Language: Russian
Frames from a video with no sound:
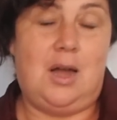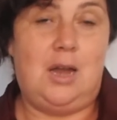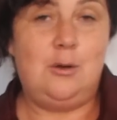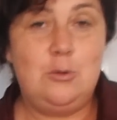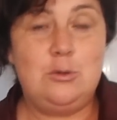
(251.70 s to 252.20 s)

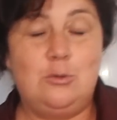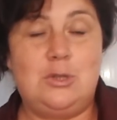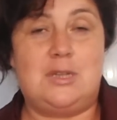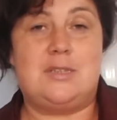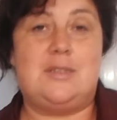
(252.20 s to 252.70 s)
А люди у
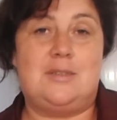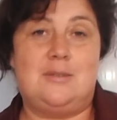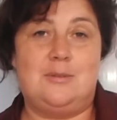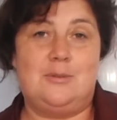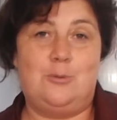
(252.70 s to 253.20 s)
нас
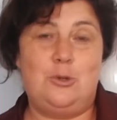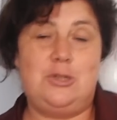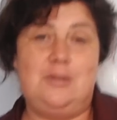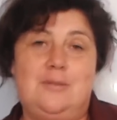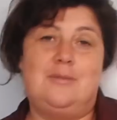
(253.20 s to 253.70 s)

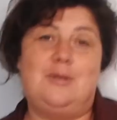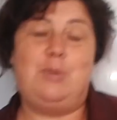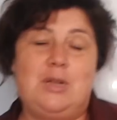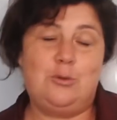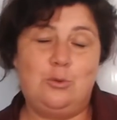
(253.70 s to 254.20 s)
очень
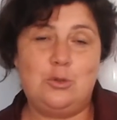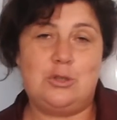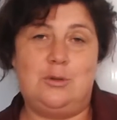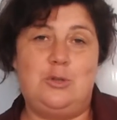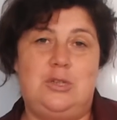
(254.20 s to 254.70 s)

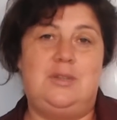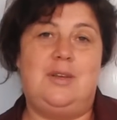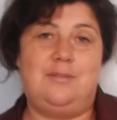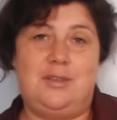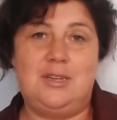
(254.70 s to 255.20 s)
добродушные, очень
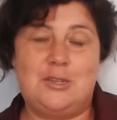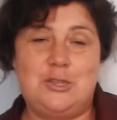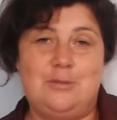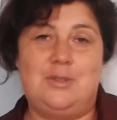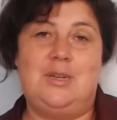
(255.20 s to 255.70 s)

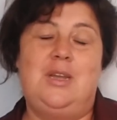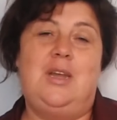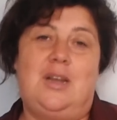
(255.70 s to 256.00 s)
доверчивые.